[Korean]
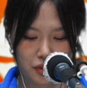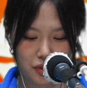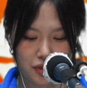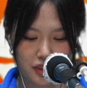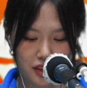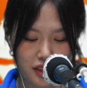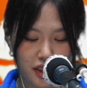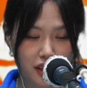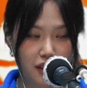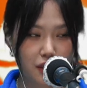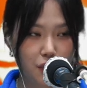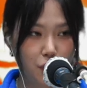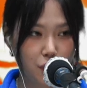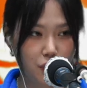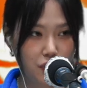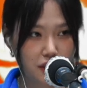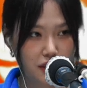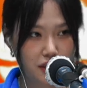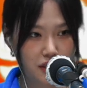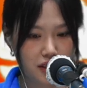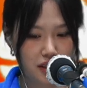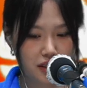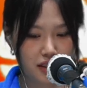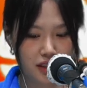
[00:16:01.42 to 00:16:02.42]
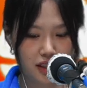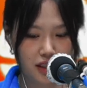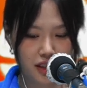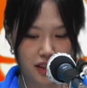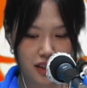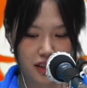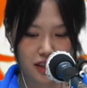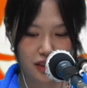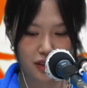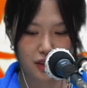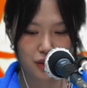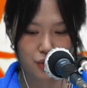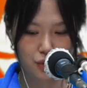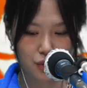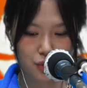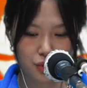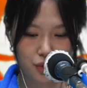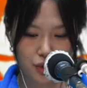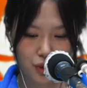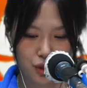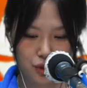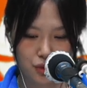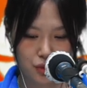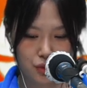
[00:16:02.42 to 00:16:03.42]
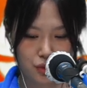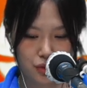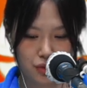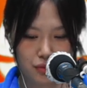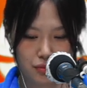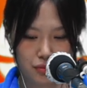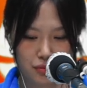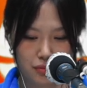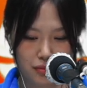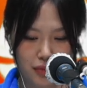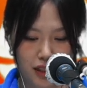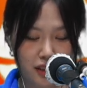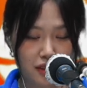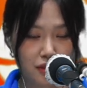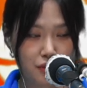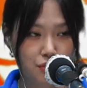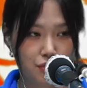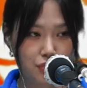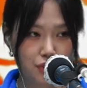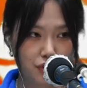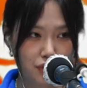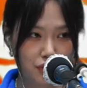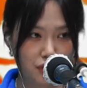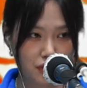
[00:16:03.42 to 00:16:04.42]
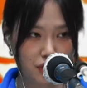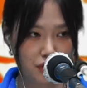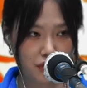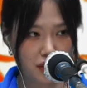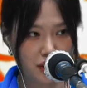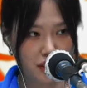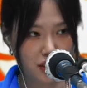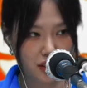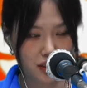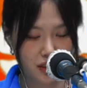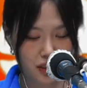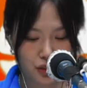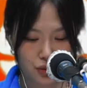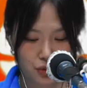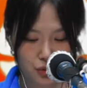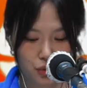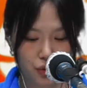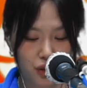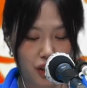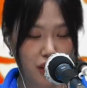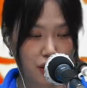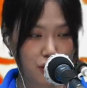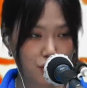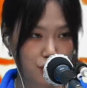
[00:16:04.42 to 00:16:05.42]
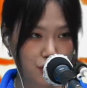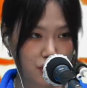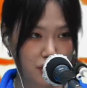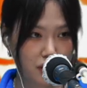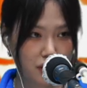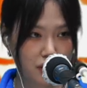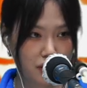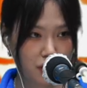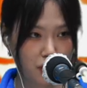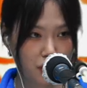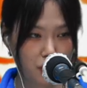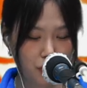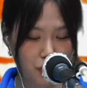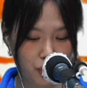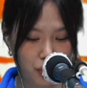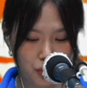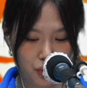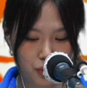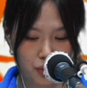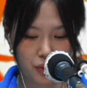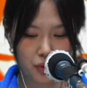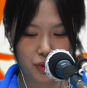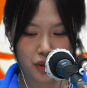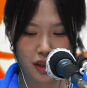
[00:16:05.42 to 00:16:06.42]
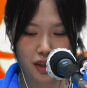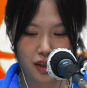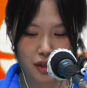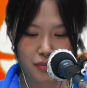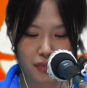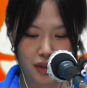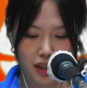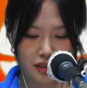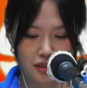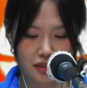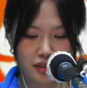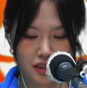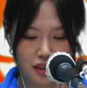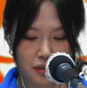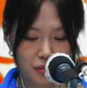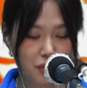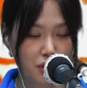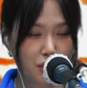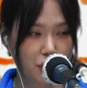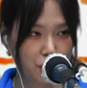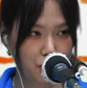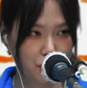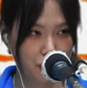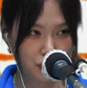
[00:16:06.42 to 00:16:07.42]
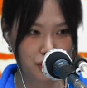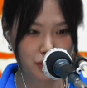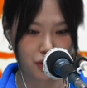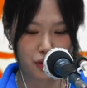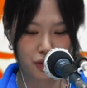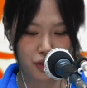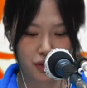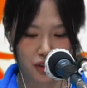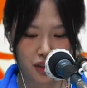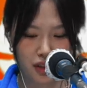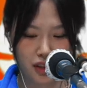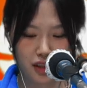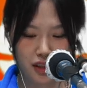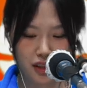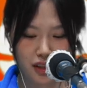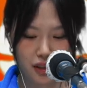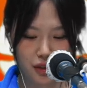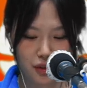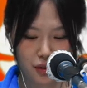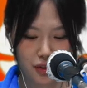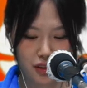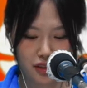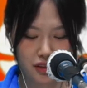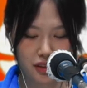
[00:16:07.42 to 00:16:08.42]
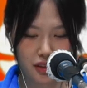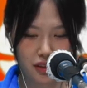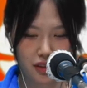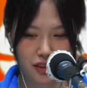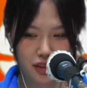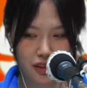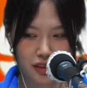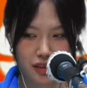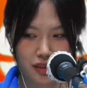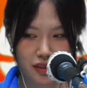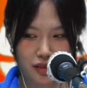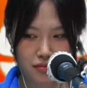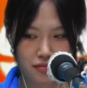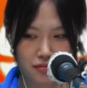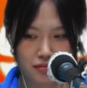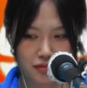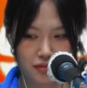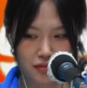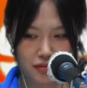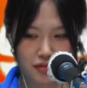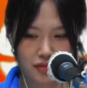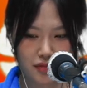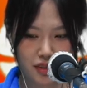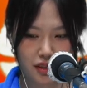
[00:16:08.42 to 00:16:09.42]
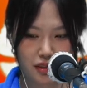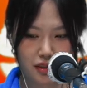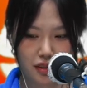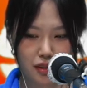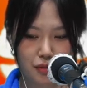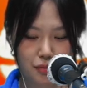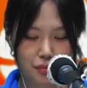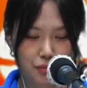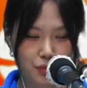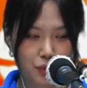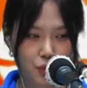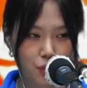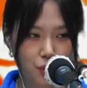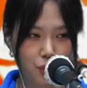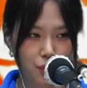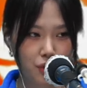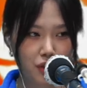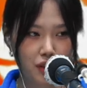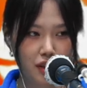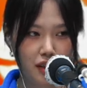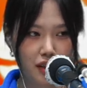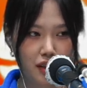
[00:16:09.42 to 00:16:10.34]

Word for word: 제 곡들이 그래도 조금 많은 분들이 좋아해 주시는 걸 보고 많은 힘을 얻어서 굉장히 뜻깊고